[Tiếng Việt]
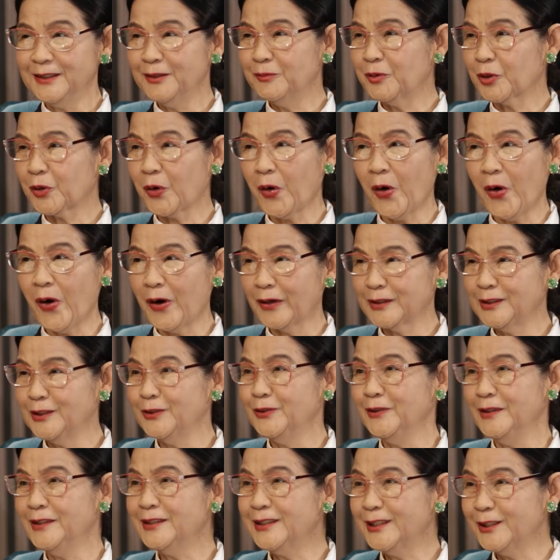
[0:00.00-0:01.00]
nhưng mà còn
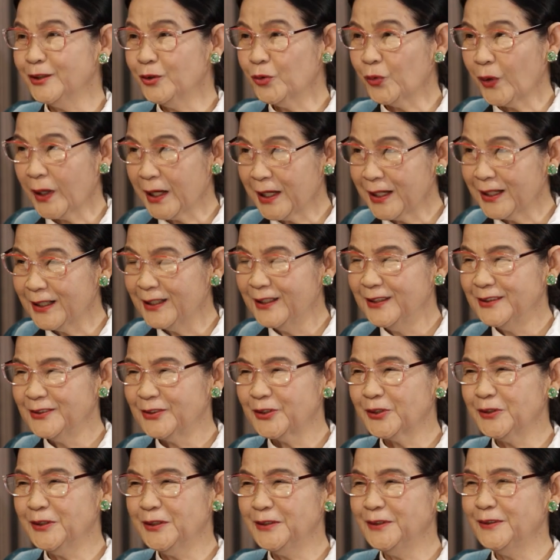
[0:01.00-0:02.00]
nhiều ý kiến quá
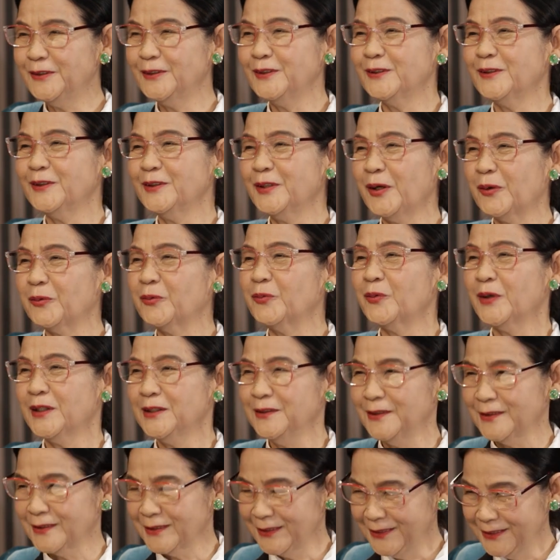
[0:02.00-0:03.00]
cho nên chưa có thông qua
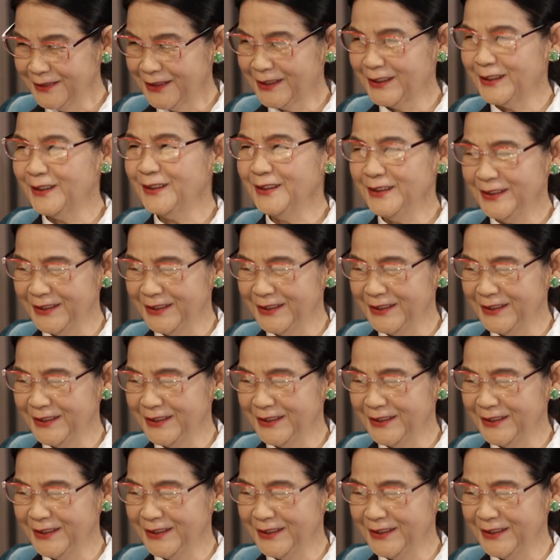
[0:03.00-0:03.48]
được thưa anh